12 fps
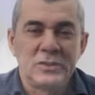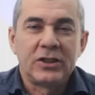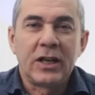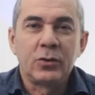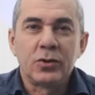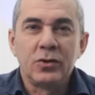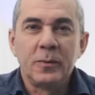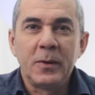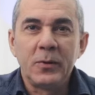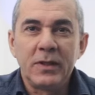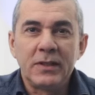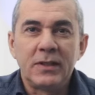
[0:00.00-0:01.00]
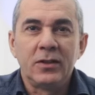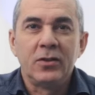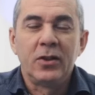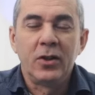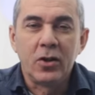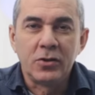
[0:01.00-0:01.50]
Ciao, sono Maurizio
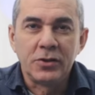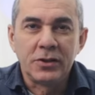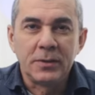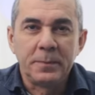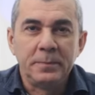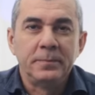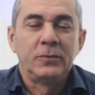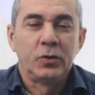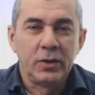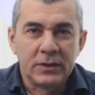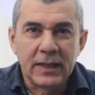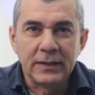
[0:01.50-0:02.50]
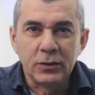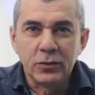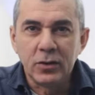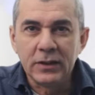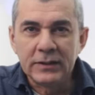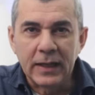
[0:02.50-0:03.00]
e oggi, tolettando
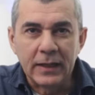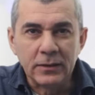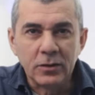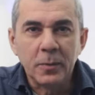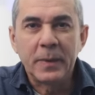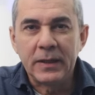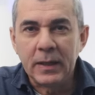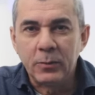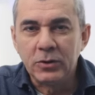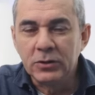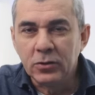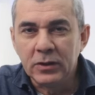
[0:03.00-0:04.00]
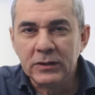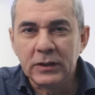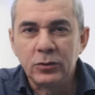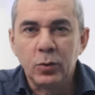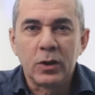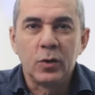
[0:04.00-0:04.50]
tolettando, parliamo di
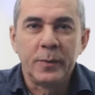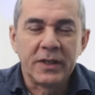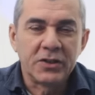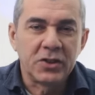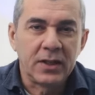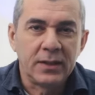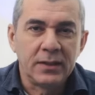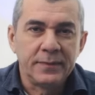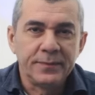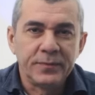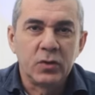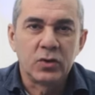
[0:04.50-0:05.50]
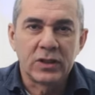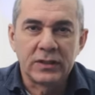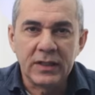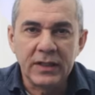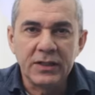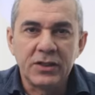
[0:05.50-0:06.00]
tolettatura commerciale.
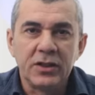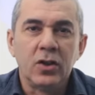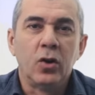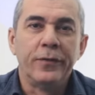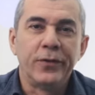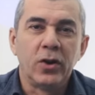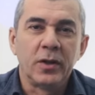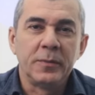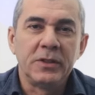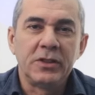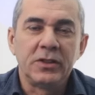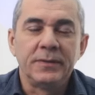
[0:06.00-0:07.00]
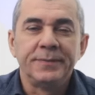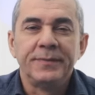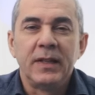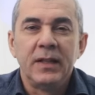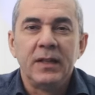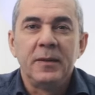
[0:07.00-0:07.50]
Dosatrici o forbici?
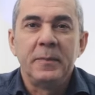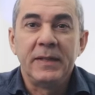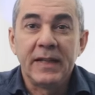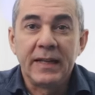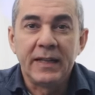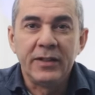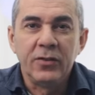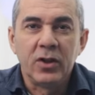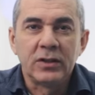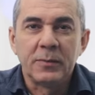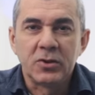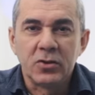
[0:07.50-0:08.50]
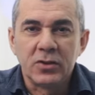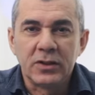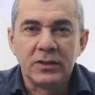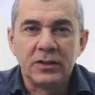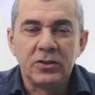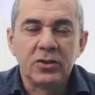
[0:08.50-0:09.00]
Migliaia di volte mi sono
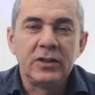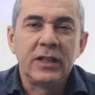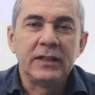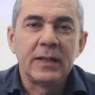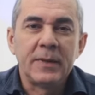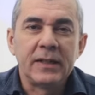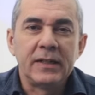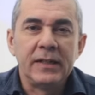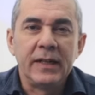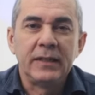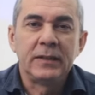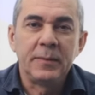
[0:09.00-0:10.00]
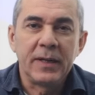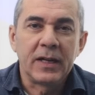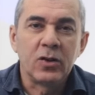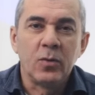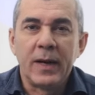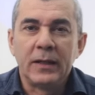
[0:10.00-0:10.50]
sentito dire dai miei clienti, mi
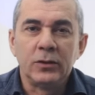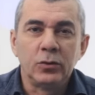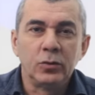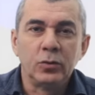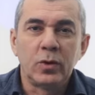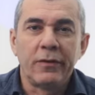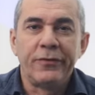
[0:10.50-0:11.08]
raccomando, tutto a